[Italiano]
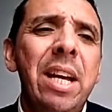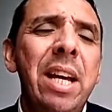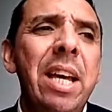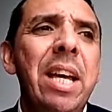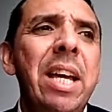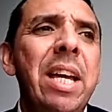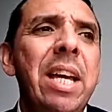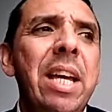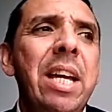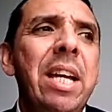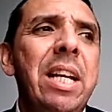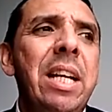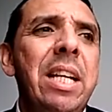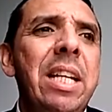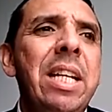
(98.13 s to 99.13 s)

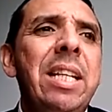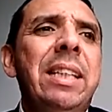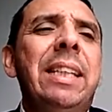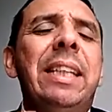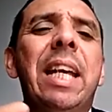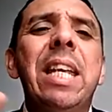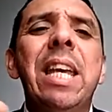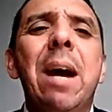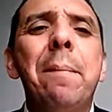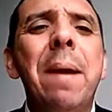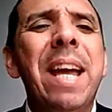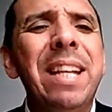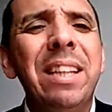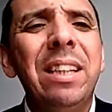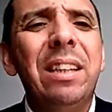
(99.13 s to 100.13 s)
e
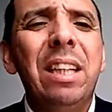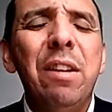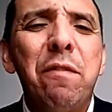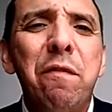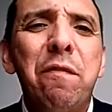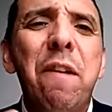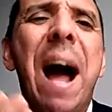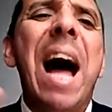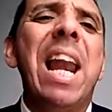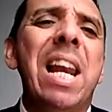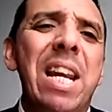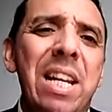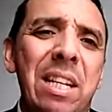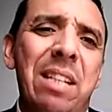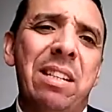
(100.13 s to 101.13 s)
insegnamenti
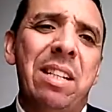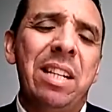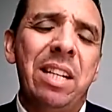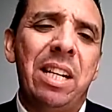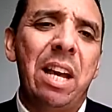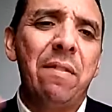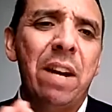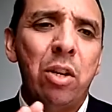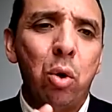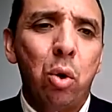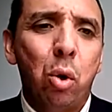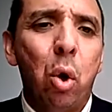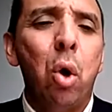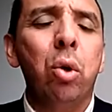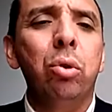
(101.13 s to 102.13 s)
falsi che vanno
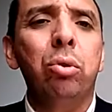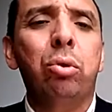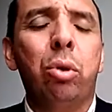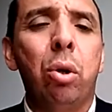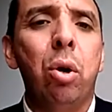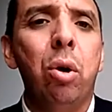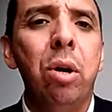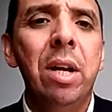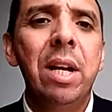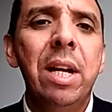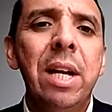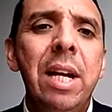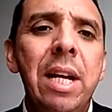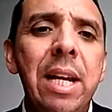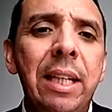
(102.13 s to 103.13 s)
contro
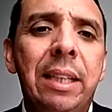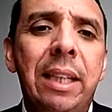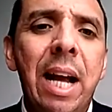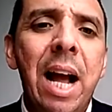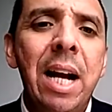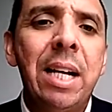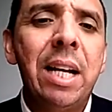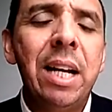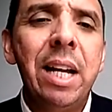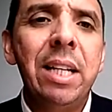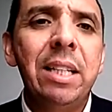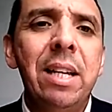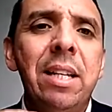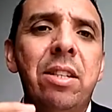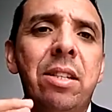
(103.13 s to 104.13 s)
le
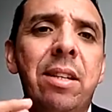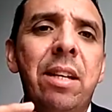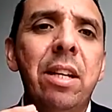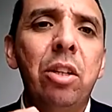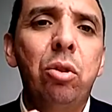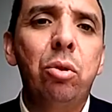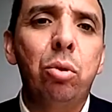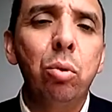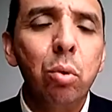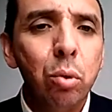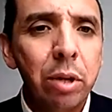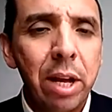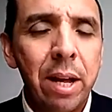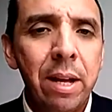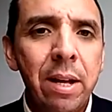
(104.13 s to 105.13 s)
sacre
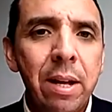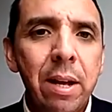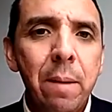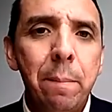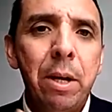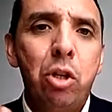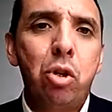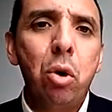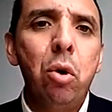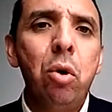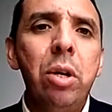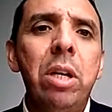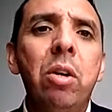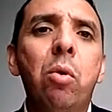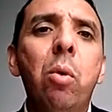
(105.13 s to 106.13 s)
scritture. Perciò
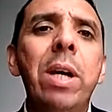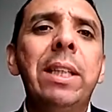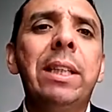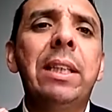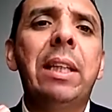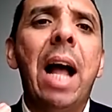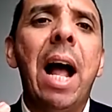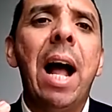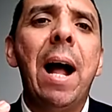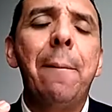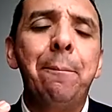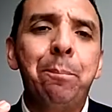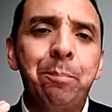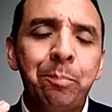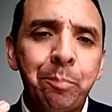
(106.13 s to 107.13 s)
in
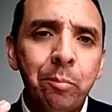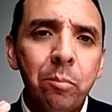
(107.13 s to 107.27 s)
questa